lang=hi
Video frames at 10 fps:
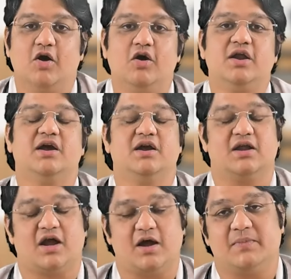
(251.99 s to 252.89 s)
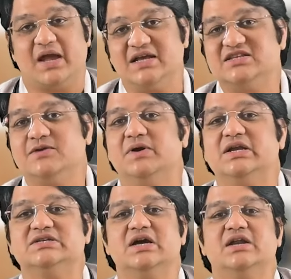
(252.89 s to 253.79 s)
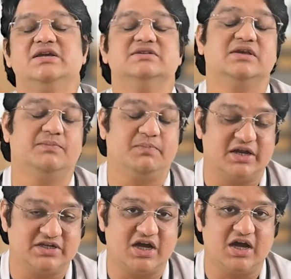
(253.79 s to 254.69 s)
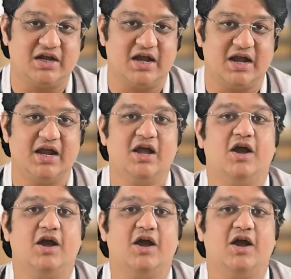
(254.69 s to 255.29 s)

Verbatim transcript: और अगर आप ऐसी परेशानी से परेशान हैं